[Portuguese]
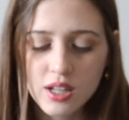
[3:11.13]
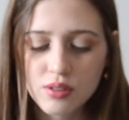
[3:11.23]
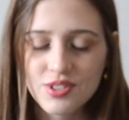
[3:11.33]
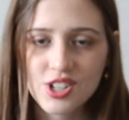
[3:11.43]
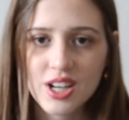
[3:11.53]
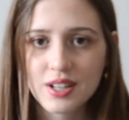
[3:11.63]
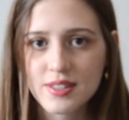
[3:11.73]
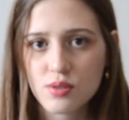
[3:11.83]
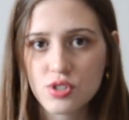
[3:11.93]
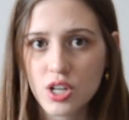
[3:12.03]
E um dia
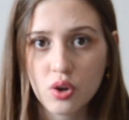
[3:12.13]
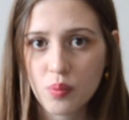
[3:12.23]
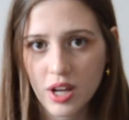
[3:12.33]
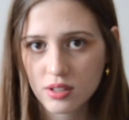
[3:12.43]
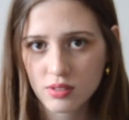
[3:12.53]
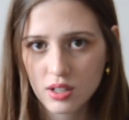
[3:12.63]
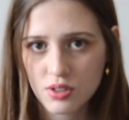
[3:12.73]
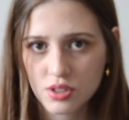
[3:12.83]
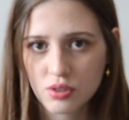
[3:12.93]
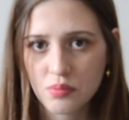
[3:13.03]
antes eu tinha comprado na
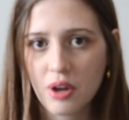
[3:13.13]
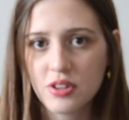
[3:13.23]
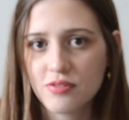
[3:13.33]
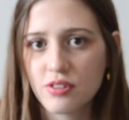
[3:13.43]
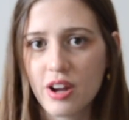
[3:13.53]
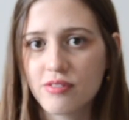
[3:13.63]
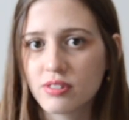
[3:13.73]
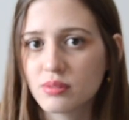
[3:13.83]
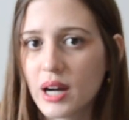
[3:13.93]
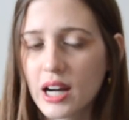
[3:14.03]
loja normal da
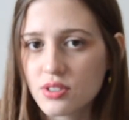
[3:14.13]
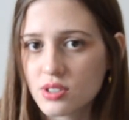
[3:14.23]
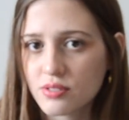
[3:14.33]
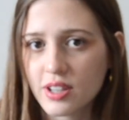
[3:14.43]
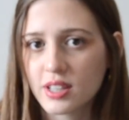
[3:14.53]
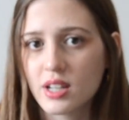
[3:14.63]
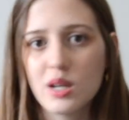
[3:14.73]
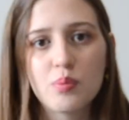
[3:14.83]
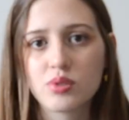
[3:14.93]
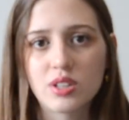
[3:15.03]
Forever uma calça de
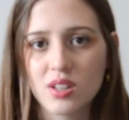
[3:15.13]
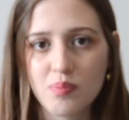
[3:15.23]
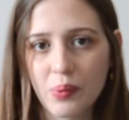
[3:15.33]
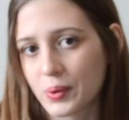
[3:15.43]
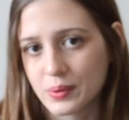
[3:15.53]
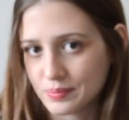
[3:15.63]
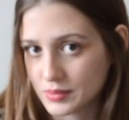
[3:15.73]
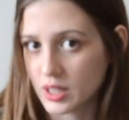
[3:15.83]
alfaiataria por cento e pouco.